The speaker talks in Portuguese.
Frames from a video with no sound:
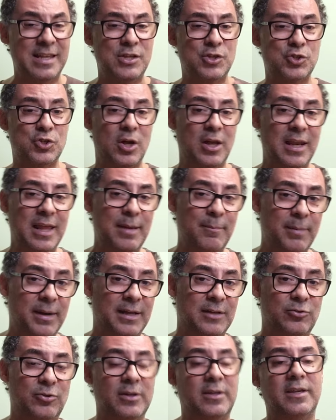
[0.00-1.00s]
Só
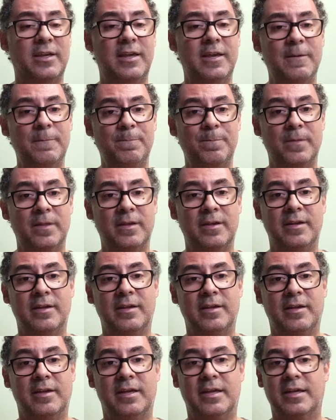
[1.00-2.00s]
lembrando aqui
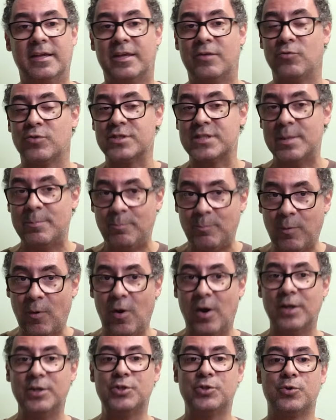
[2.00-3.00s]
que você
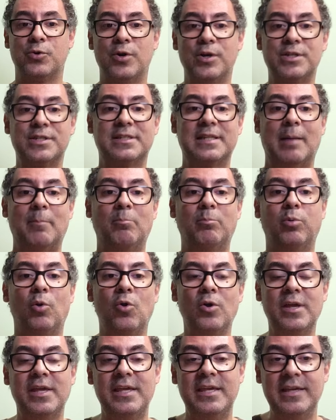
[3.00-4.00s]
pode hoje estar tá
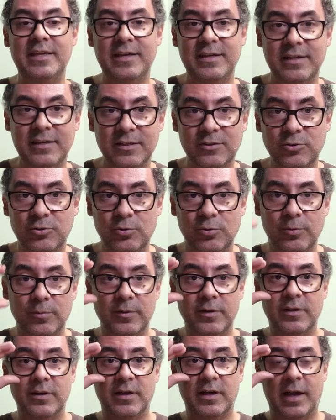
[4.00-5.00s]
bloqueando
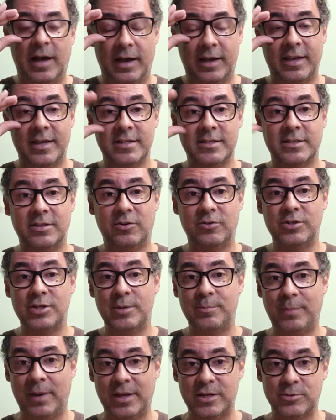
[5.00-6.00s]
a questão de
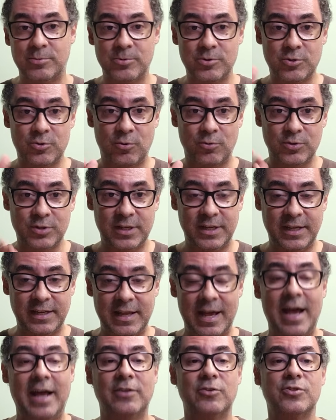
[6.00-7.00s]
empréstimos
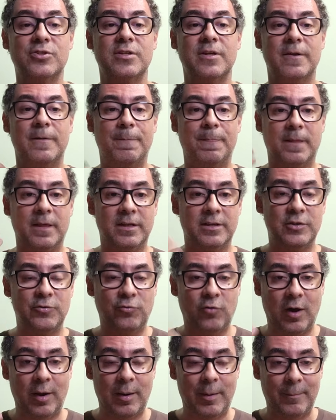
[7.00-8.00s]
consignados de
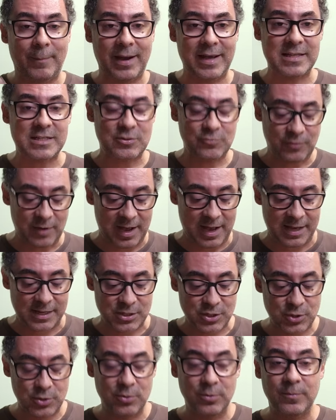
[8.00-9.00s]
forma mais
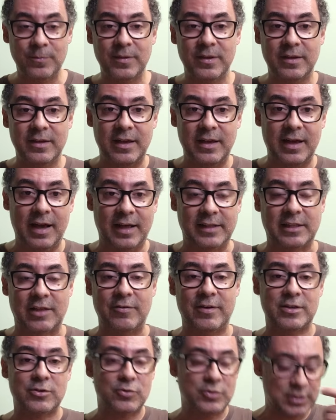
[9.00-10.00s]
fácil
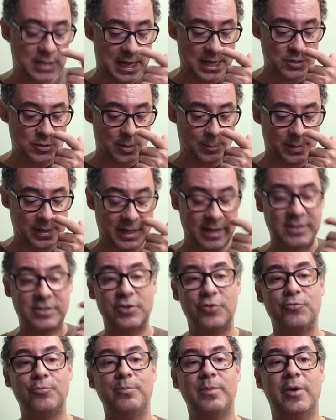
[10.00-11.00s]
através do site, o
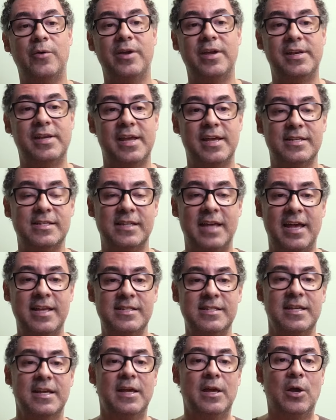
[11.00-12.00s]
aplicativo Meu
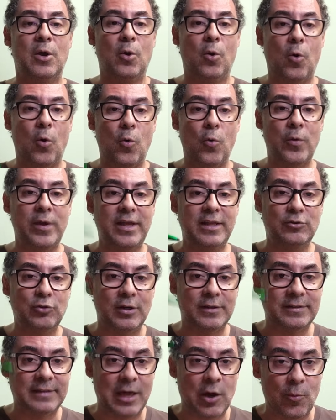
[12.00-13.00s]
INSS ou indo
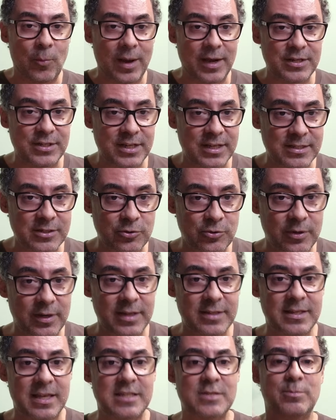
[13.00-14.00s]
até uma agência do
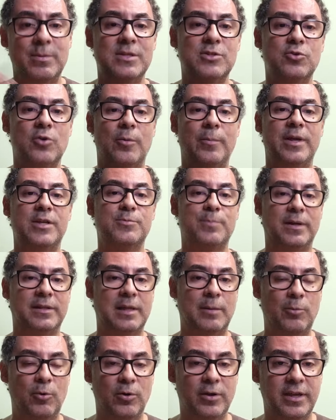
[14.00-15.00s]
INSS pessoalmente para
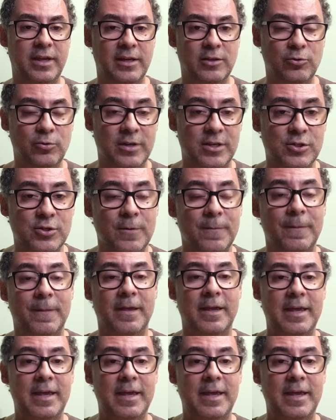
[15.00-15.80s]
estar tá bloqueando isso.